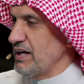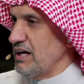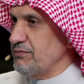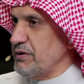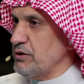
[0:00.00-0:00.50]

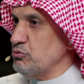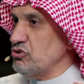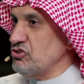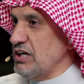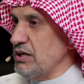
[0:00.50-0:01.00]

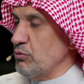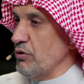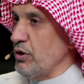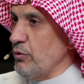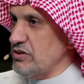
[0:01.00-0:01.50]
2009
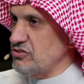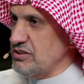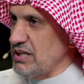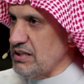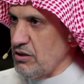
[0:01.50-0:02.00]
وضعوا
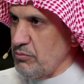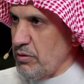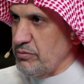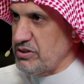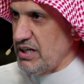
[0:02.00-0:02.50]
أجندات الأمم
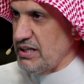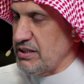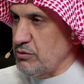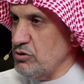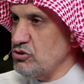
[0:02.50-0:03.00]

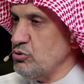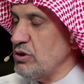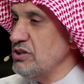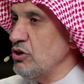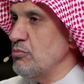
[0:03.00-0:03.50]
المتحدة
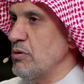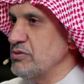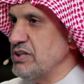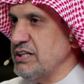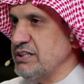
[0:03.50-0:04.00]
وجدوا أن الأمم
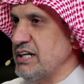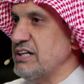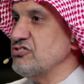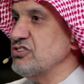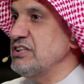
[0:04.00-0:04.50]
المتحدة
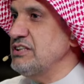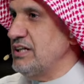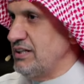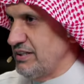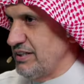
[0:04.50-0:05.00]

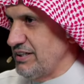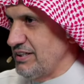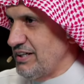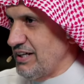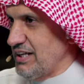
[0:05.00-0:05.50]
عصية
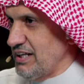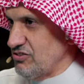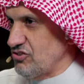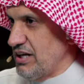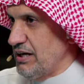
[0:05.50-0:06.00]
على
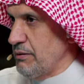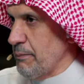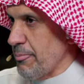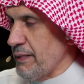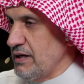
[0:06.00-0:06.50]
الإصلاح
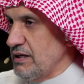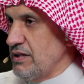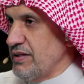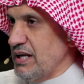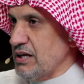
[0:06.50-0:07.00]

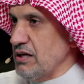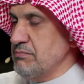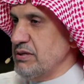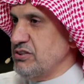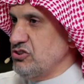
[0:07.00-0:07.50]
لذلك
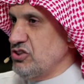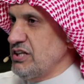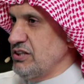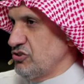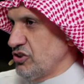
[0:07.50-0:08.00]
قمة
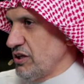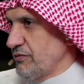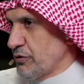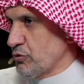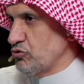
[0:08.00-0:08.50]
2020
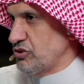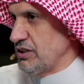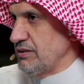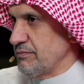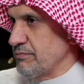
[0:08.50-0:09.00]
في روسيا